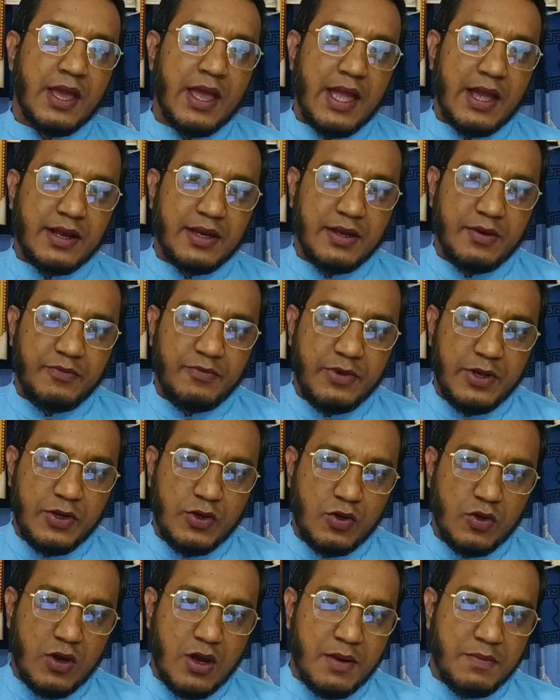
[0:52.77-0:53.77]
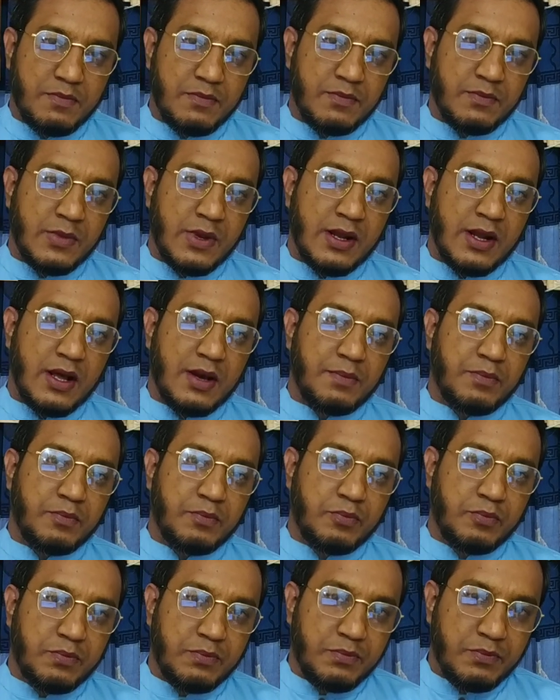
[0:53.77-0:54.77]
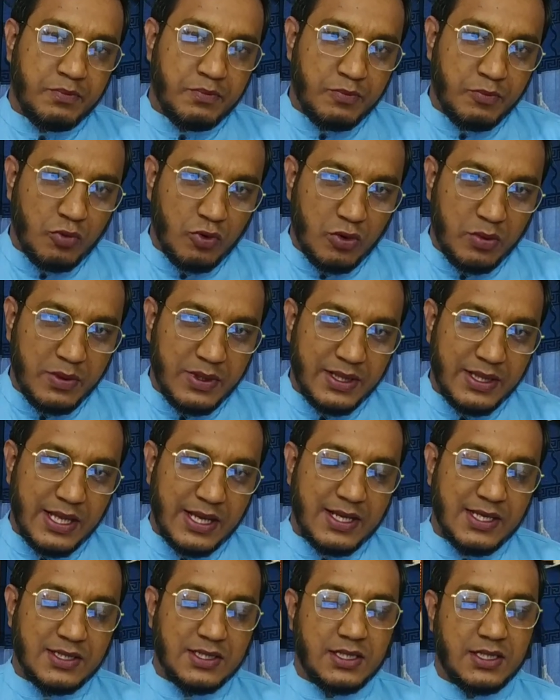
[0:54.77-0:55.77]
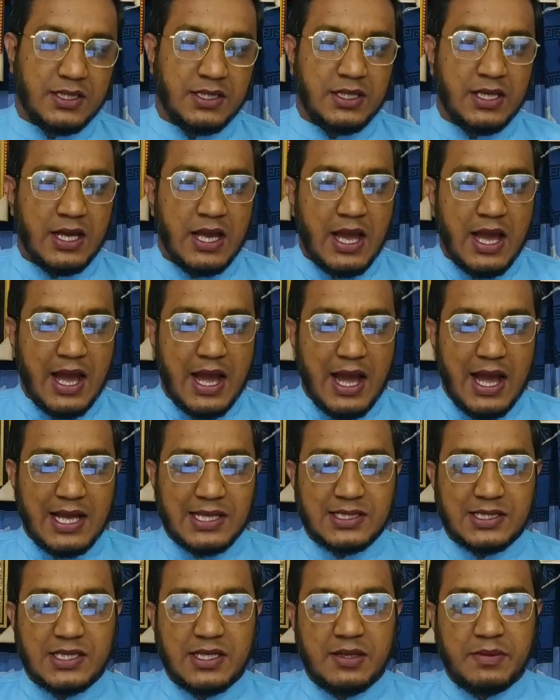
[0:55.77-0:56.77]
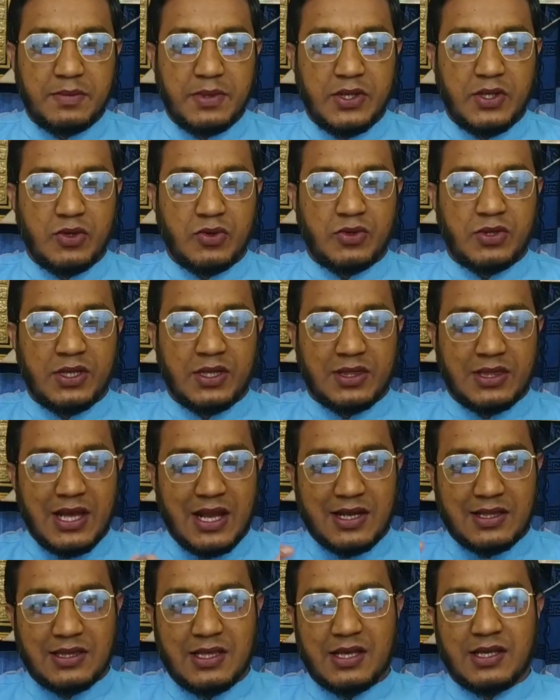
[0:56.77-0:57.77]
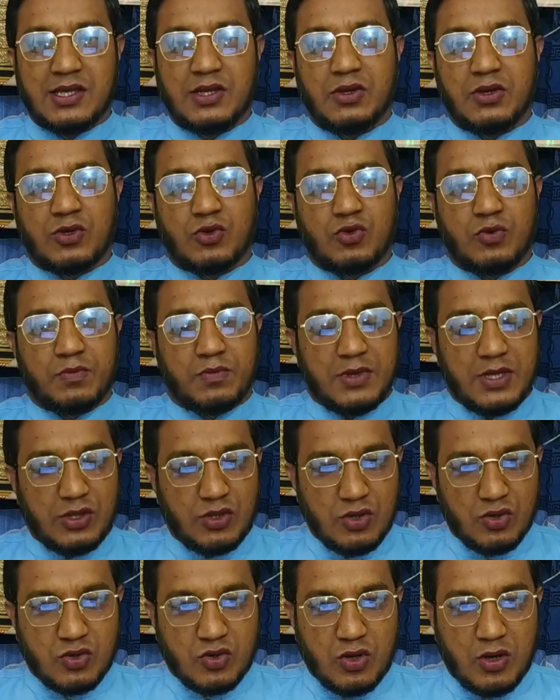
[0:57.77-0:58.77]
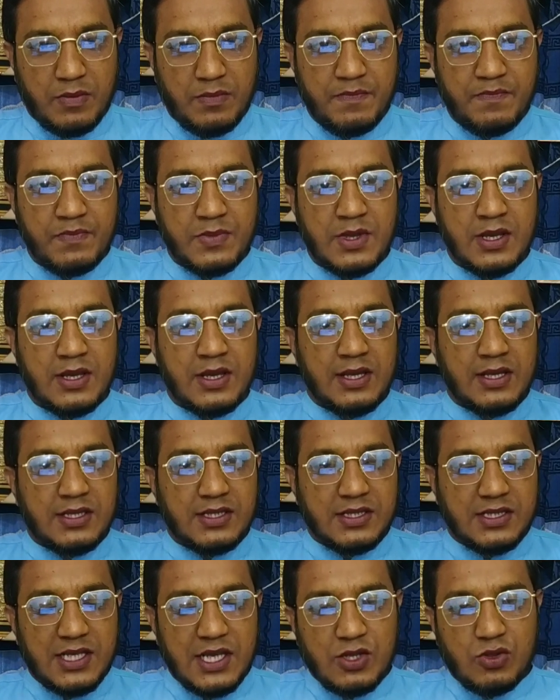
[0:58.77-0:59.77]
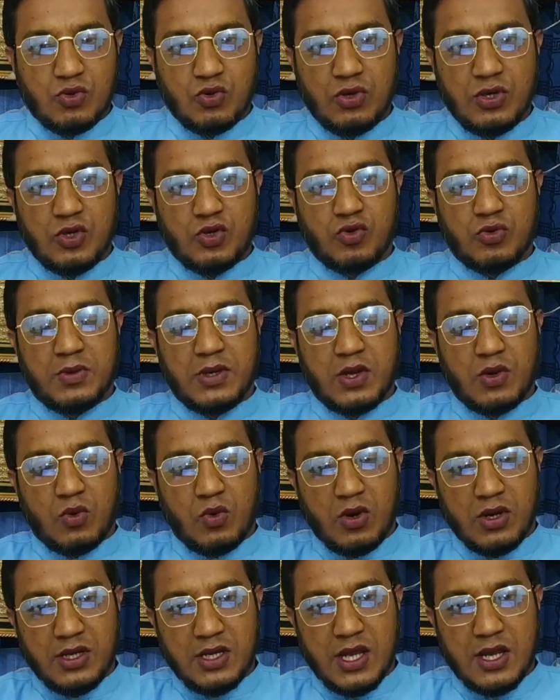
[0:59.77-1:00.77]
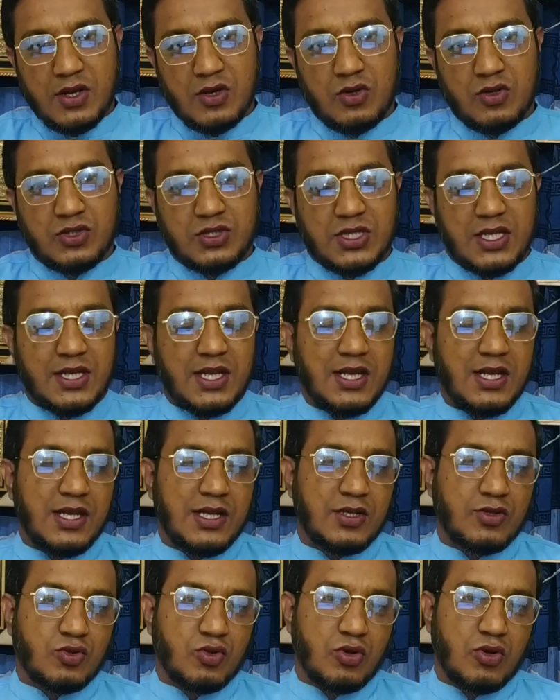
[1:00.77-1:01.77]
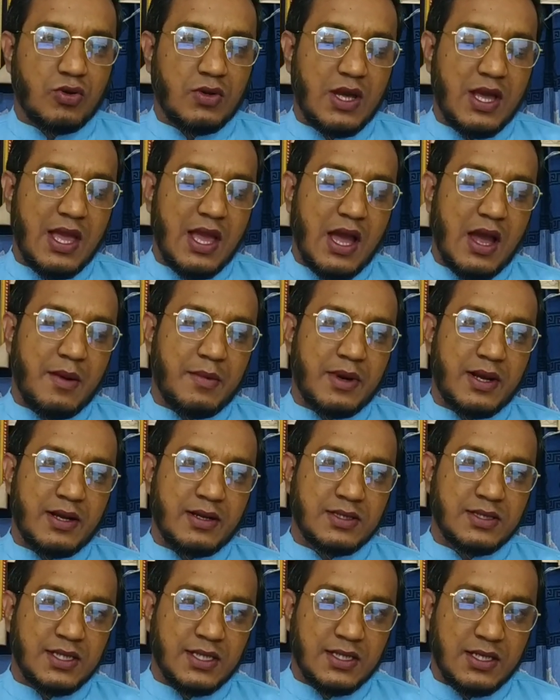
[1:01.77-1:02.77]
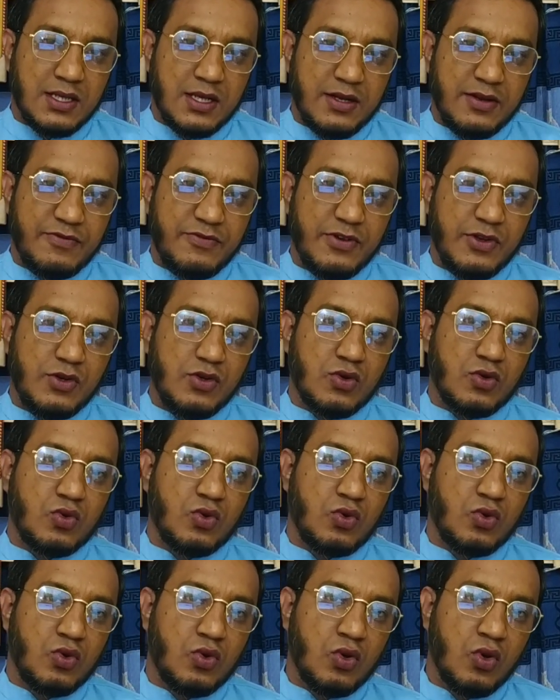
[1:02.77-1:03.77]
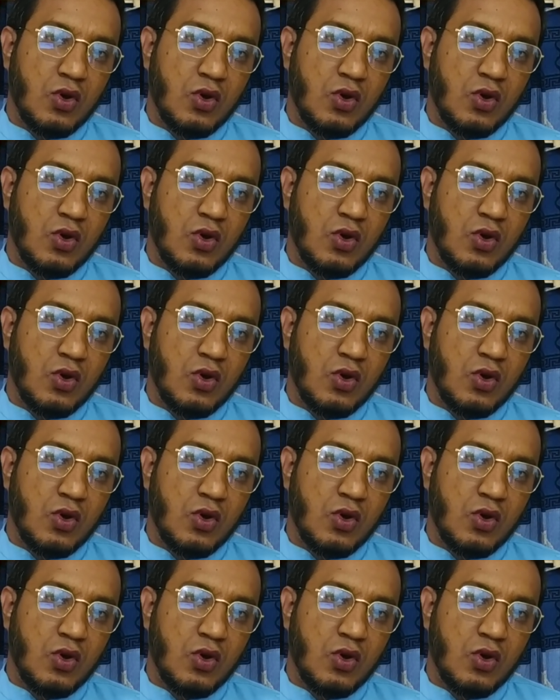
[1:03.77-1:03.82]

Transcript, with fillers: একটি ভিডিও আপনারা পূর্বে দেখেছেন আজকের ভিডিওটি তার থেকে একটু ব্যতিক্রম যেহেতু ইউটিউবের অন্যান্য চ্যানেলের তুলনায় আমার চ্যানেলের ভিডিওগুলো